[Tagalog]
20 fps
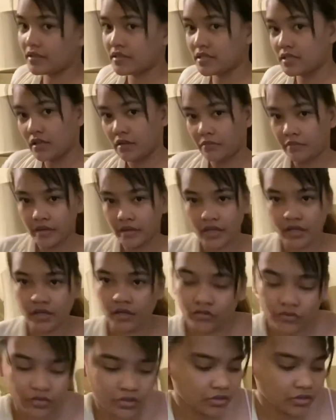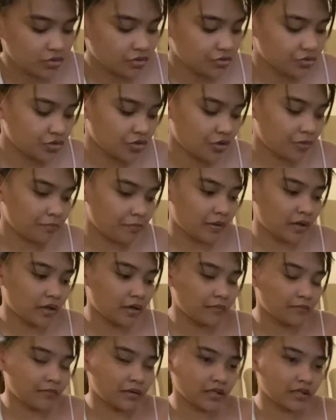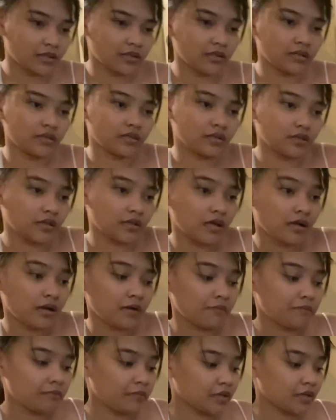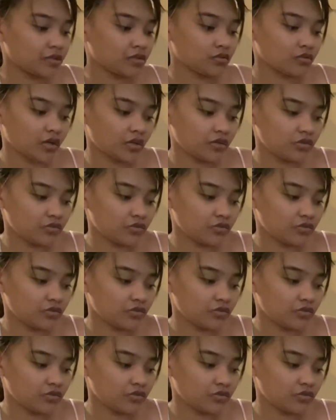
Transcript: sinabihan ako ng doctor pag mag pag yung ano